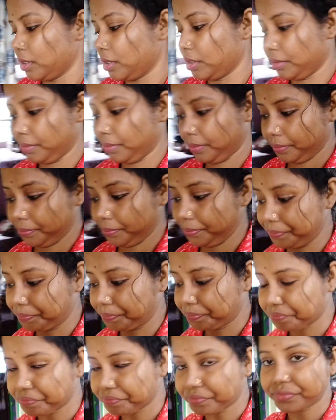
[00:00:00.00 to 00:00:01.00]
তো
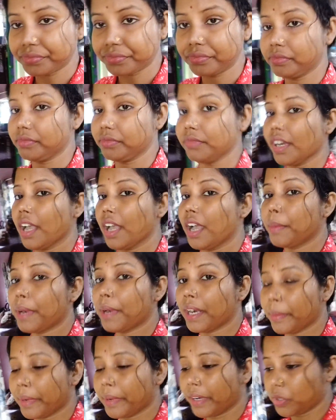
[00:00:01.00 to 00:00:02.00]
আর
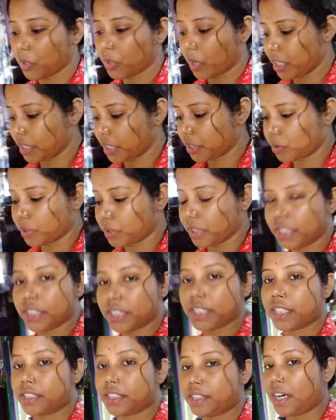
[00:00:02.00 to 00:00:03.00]
বারে বারে টয়লেট করে
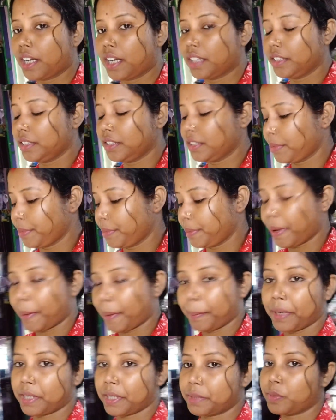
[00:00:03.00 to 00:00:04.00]
দিচ্ছে আর সারাদিন না আমি
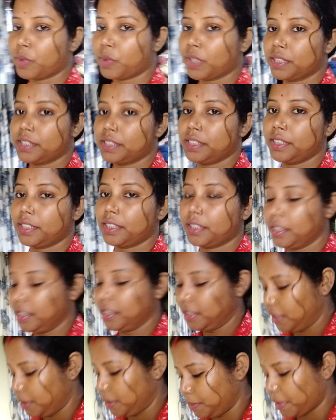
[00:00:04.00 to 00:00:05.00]
প্যাম্পার্স পড়াচ্ছি না
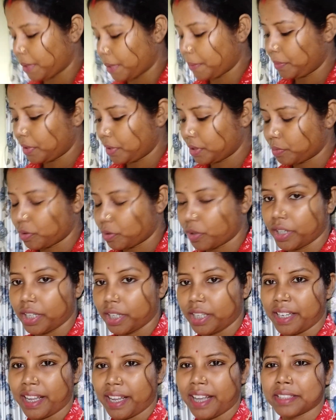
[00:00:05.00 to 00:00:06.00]
প্যাম্পার্স
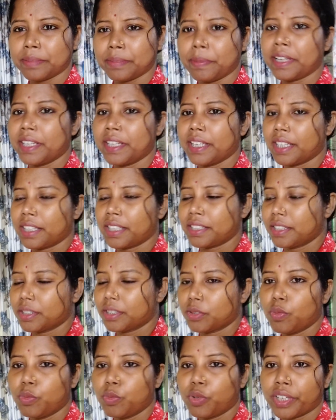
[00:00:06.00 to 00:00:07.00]
পড়ালে র্যাশ বেরিয়ে যাচ্ছে
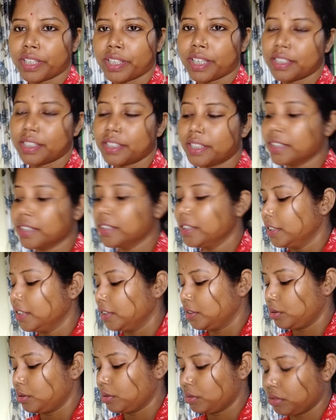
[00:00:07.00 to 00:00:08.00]
কোমরের কাছে
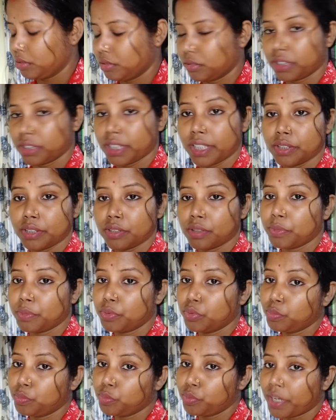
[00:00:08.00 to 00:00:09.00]
তো সেই জন্য
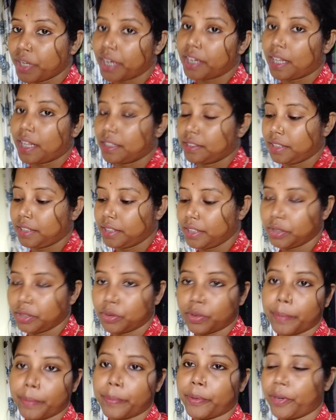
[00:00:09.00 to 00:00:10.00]
আমি দুপুরে আর রাত্রের দিক
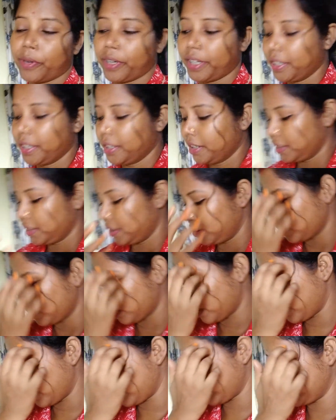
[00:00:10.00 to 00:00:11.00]
করে পড়াই তো
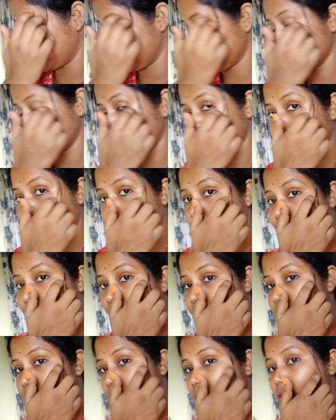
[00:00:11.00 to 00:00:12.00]
সেই জন্য
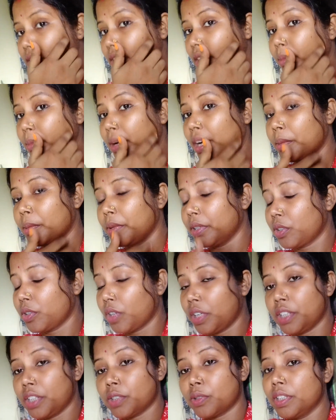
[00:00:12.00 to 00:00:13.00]
প্যাম্পার্স পড়াচ্ছি না আর বারে বারে
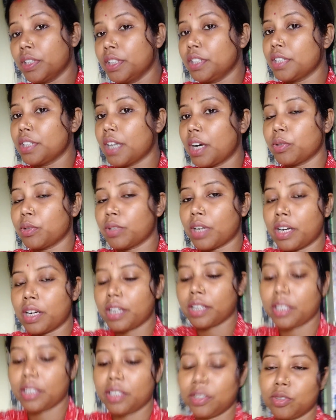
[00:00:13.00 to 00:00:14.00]
টয়লেট করে দিচ্ছে আরও
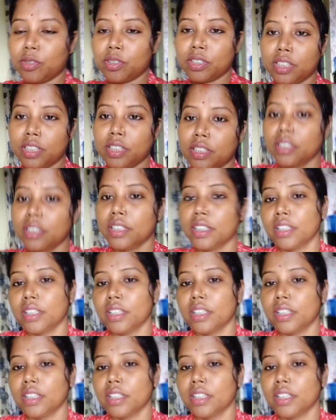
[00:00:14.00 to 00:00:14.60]
কান্নাকাটি করছে